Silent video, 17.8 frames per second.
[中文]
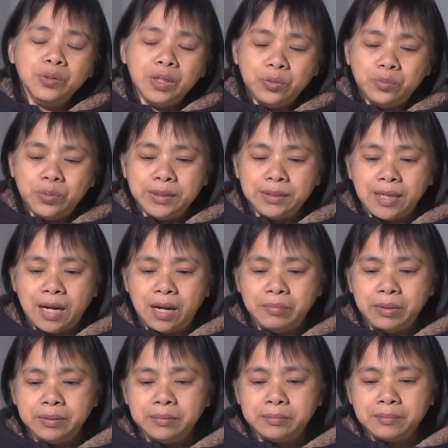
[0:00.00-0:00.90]
慰问他
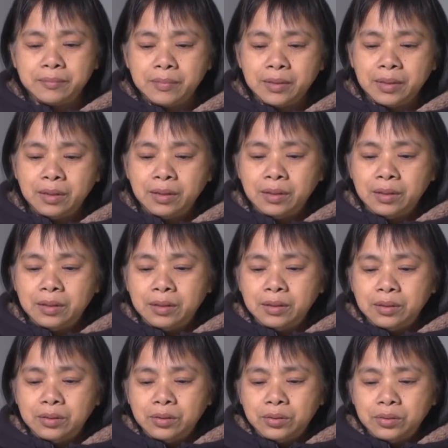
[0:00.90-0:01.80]
们。
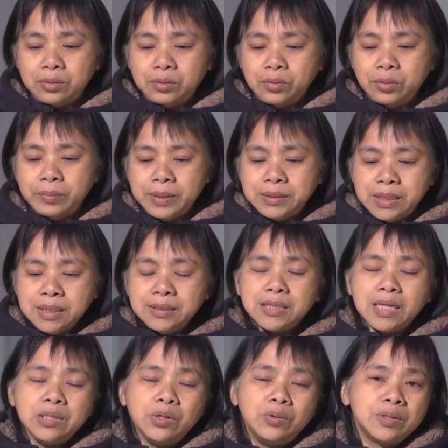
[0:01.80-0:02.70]
我们现
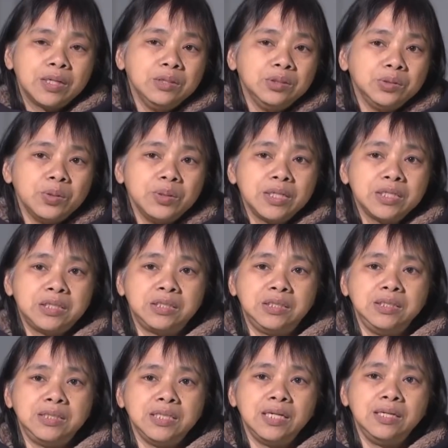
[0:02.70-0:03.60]
在有更多的
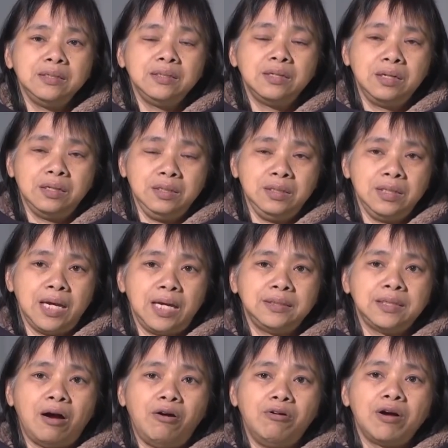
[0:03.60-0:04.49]
时间可以来
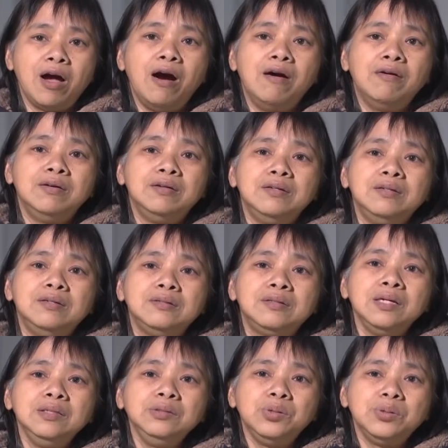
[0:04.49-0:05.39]
祷告，
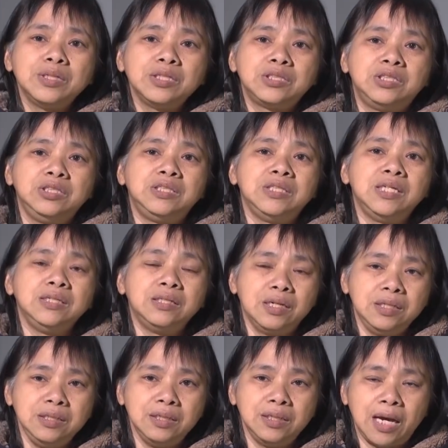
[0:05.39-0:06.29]
更多的时间
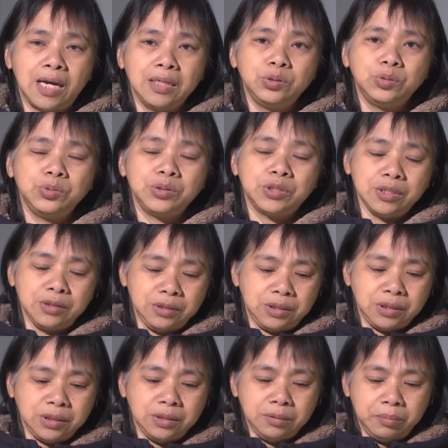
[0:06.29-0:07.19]
可以来读圣
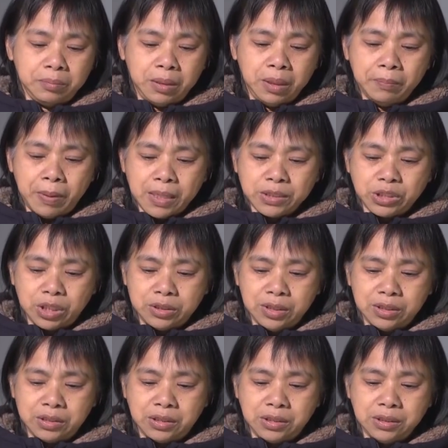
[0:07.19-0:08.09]
经，明白神
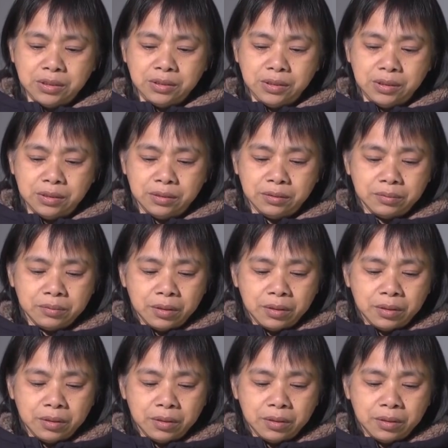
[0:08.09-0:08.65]
的心意。